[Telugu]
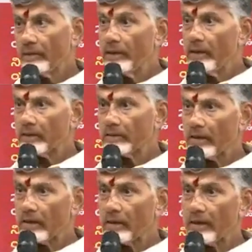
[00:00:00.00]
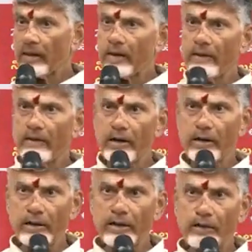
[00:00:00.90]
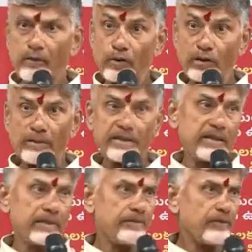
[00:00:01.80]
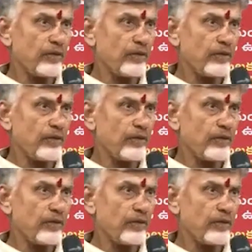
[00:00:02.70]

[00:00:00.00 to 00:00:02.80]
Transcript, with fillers: దీనికి సహకారం కావాలంటే కొంతమంది